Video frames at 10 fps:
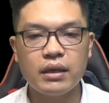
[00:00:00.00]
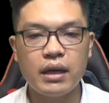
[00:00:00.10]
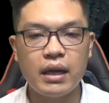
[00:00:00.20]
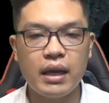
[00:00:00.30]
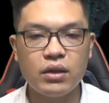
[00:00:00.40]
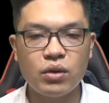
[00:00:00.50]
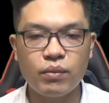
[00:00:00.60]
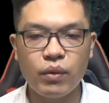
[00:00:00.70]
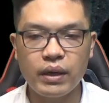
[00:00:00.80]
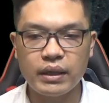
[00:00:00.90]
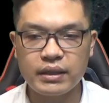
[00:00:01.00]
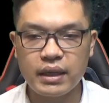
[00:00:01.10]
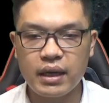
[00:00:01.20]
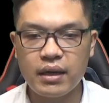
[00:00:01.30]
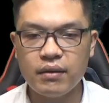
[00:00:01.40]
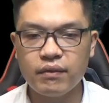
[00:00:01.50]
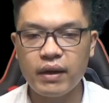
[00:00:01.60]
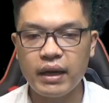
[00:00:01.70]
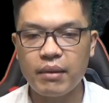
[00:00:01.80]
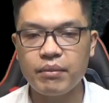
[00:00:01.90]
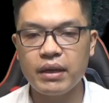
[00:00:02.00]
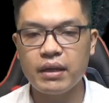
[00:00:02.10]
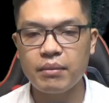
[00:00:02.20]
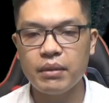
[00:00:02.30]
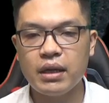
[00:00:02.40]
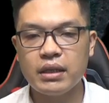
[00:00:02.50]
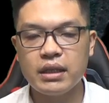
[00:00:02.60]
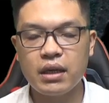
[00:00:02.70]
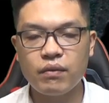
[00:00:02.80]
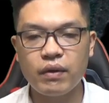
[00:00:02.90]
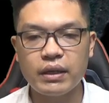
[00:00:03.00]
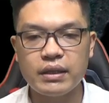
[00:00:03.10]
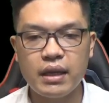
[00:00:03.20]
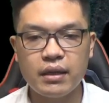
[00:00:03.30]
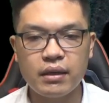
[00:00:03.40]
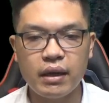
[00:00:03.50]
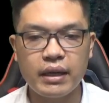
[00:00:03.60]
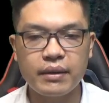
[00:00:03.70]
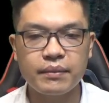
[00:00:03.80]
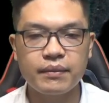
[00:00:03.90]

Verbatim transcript: là lấy trộm huyền sách ấn và Nam Minh tập, chứ không phải giết người.